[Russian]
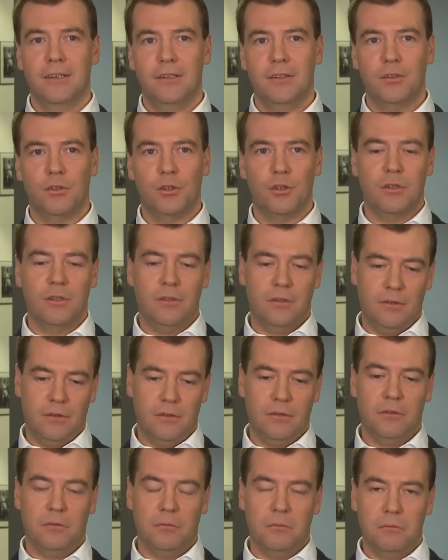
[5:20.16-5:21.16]
Значит,
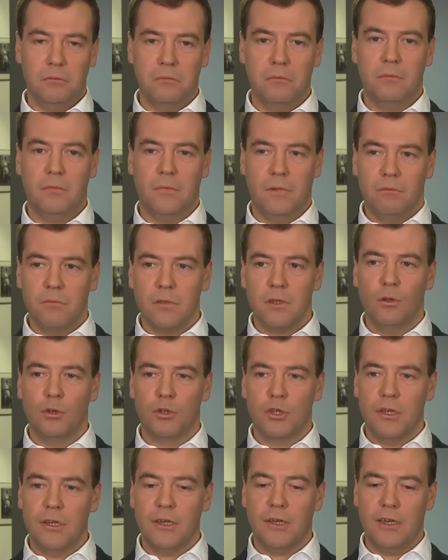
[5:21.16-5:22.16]
эм,
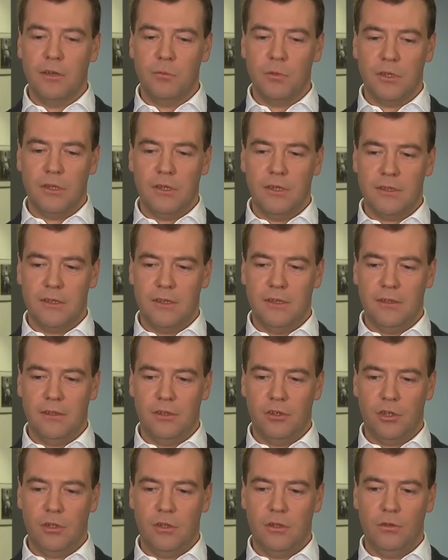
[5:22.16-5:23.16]
сложная камера
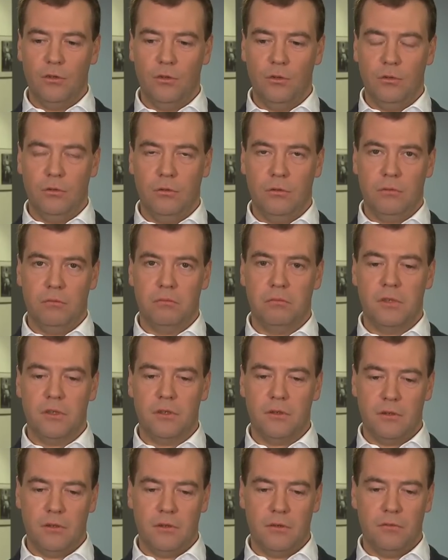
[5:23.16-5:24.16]
достаточно, но
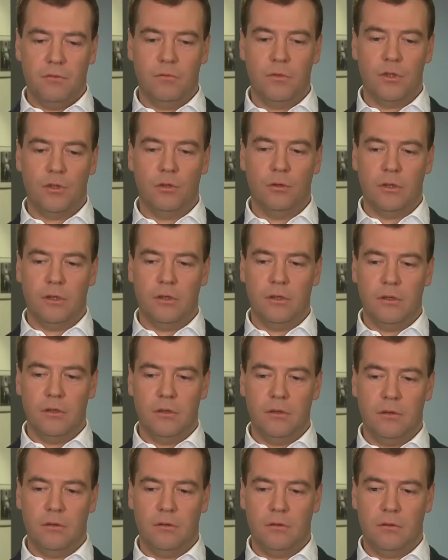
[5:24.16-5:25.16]
с
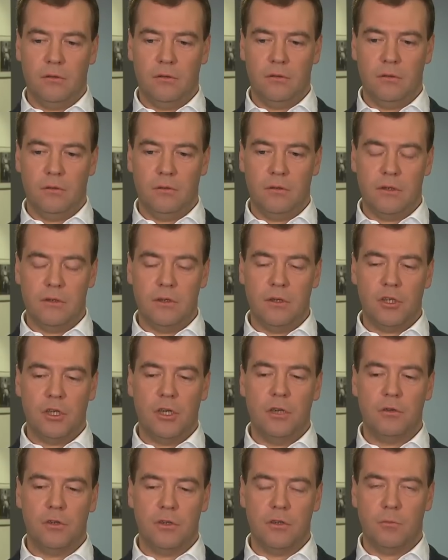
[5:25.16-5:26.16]
высокой э,
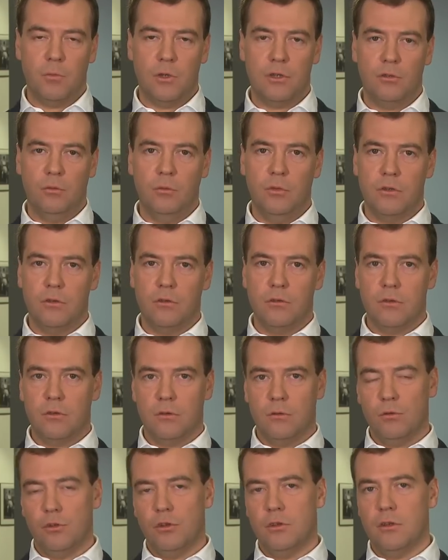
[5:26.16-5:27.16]
разрешающей способностью,
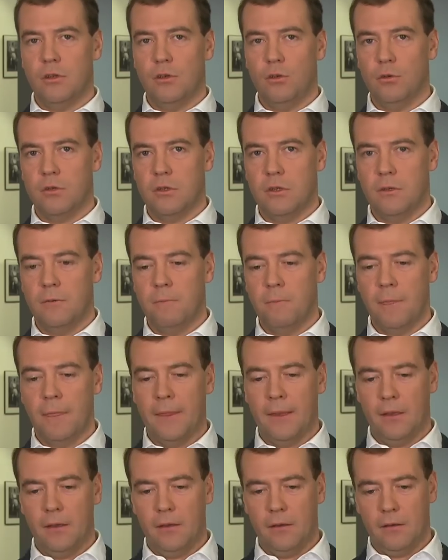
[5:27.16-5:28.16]
с очень серьезной
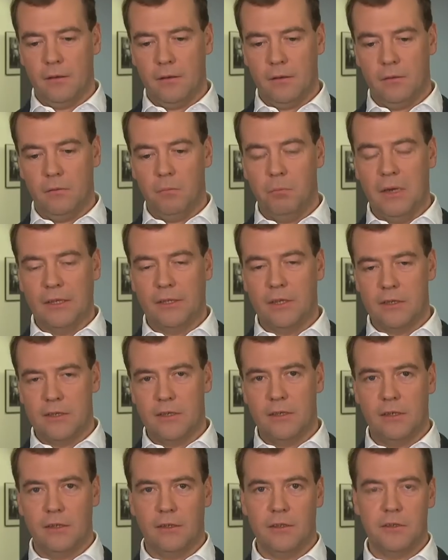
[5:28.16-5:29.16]
э,
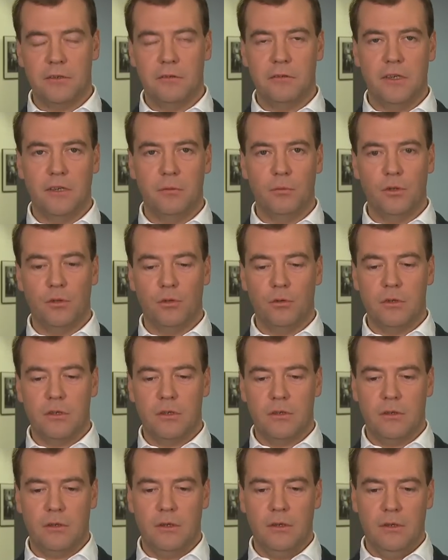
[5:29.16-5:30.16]
матрицей так называемой. То
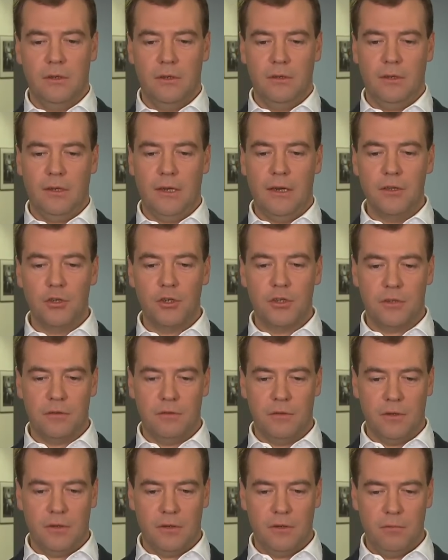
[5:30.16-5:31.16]
есть
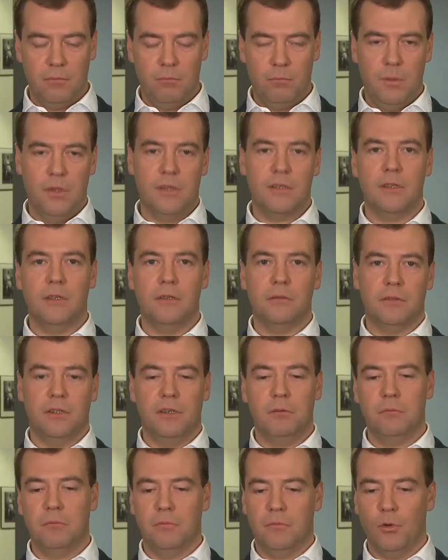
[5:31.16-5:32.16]
количество пикселов
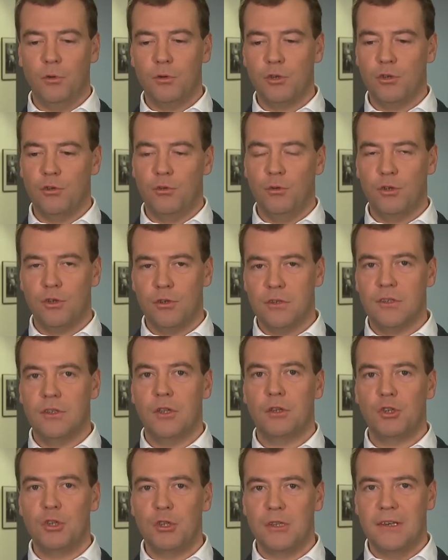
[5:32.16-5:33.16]
там очень и очень
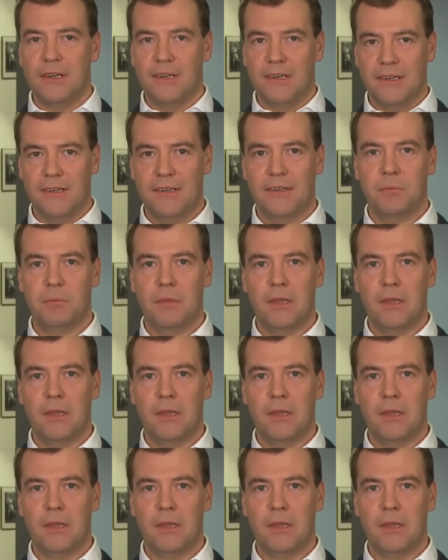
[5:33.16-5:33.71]
значительное.